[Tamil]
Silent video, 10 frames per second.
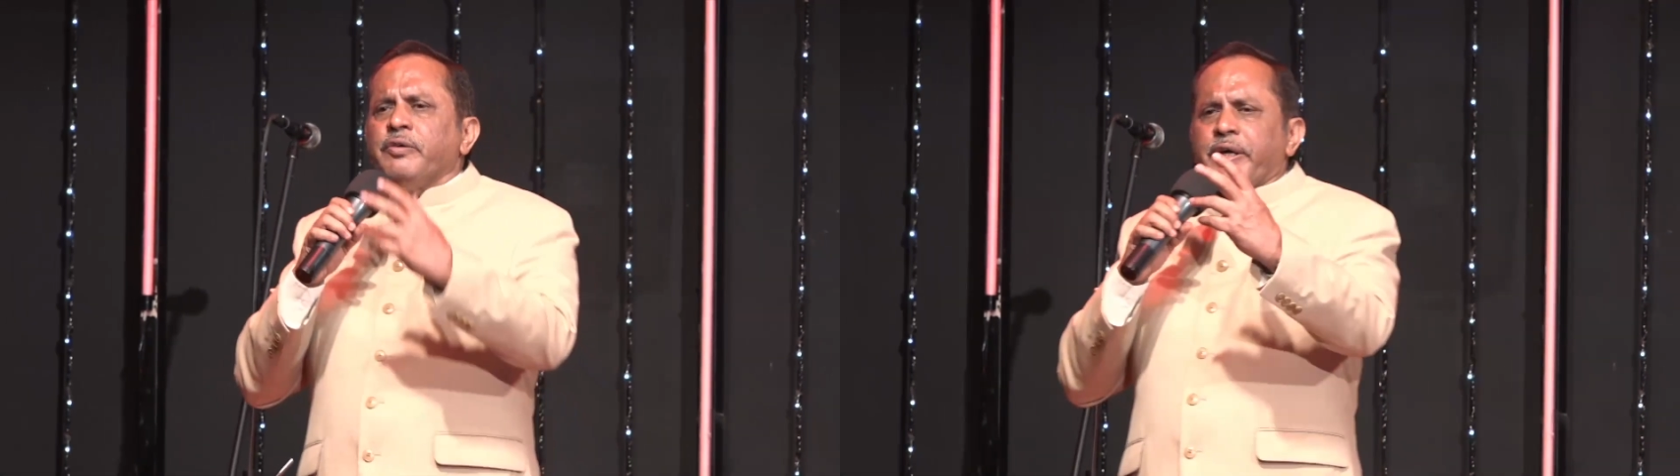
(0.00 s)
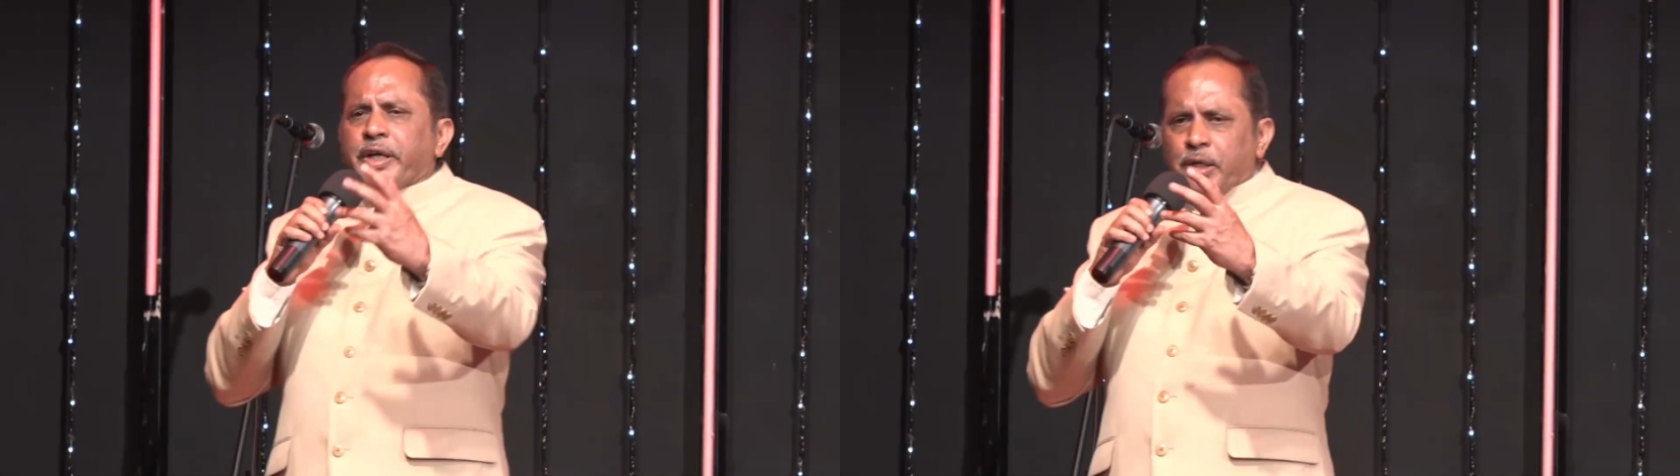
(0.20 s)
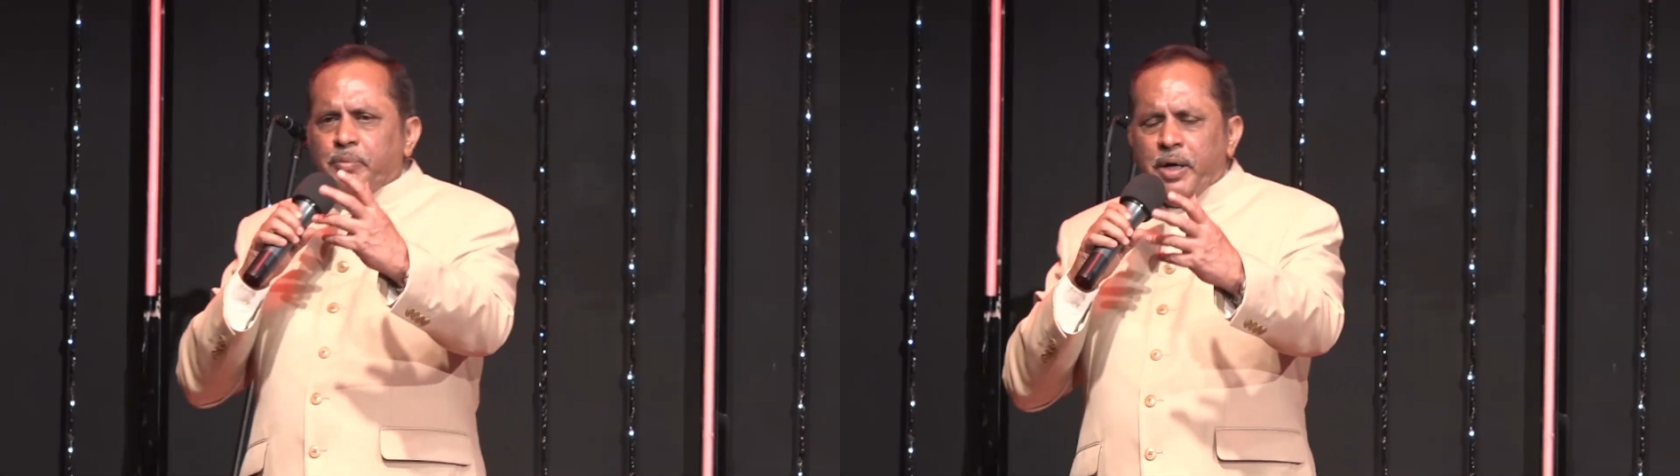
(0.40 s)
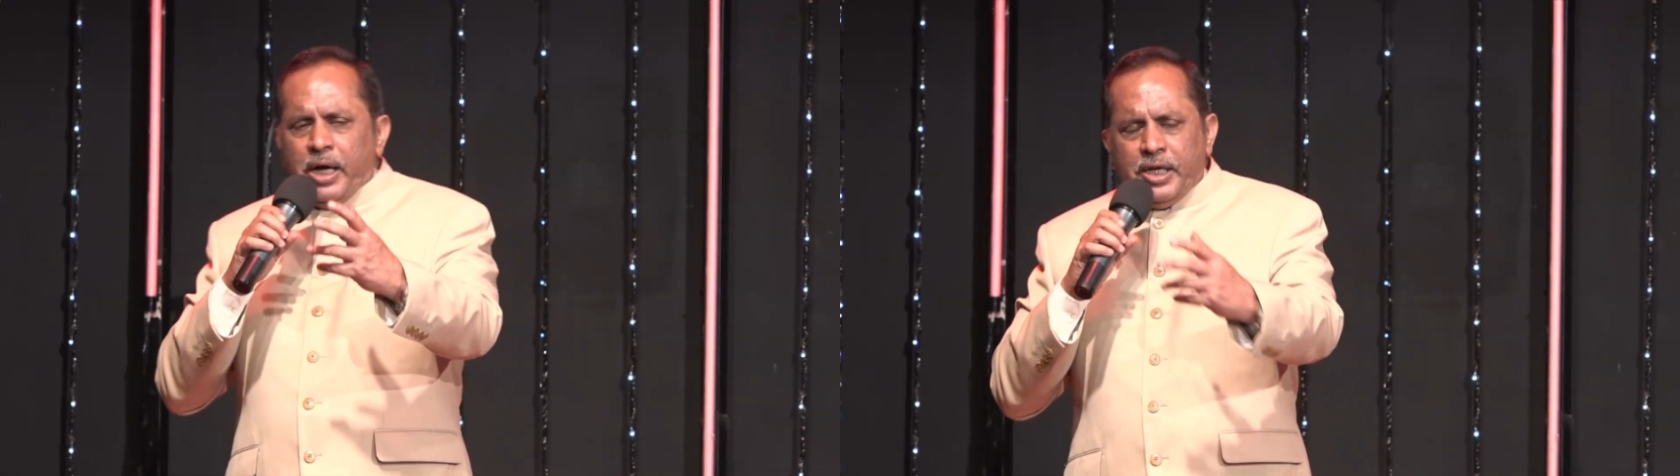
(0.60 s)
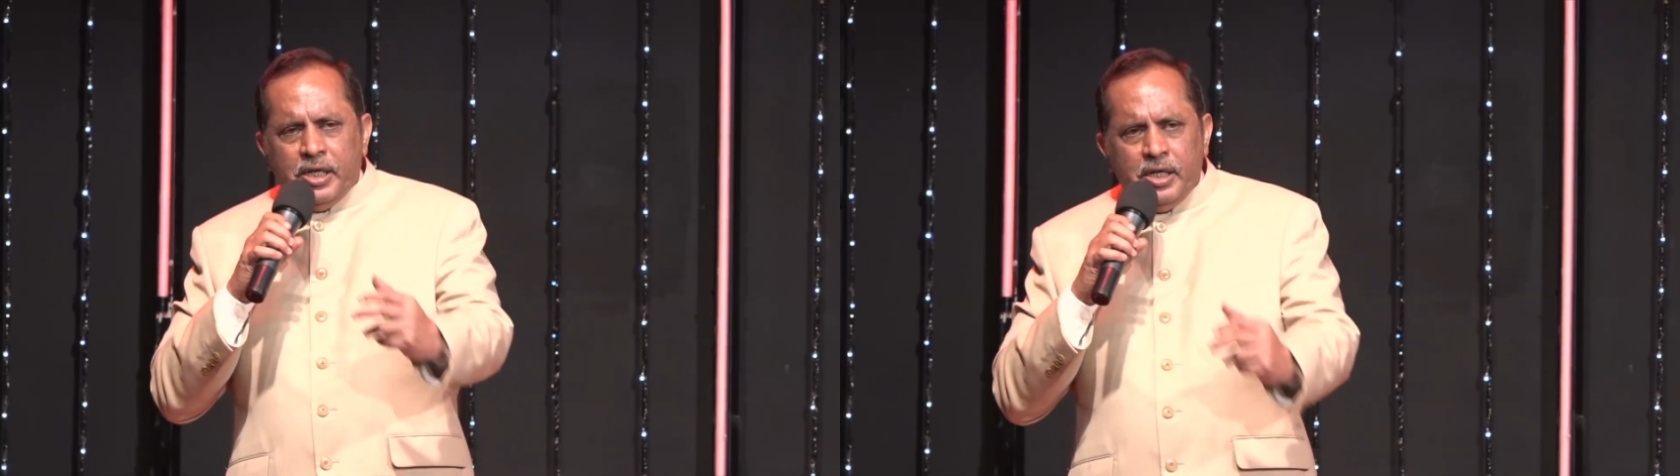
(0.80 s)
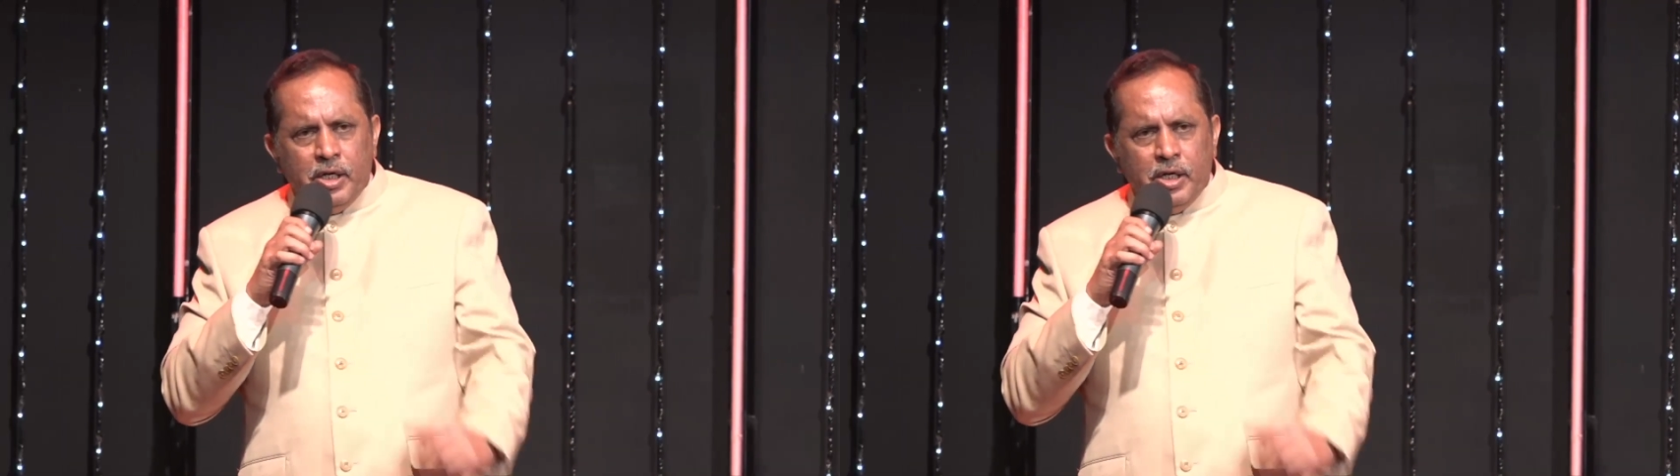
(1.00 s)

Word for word: வர்றதுக்கு முன்னாடி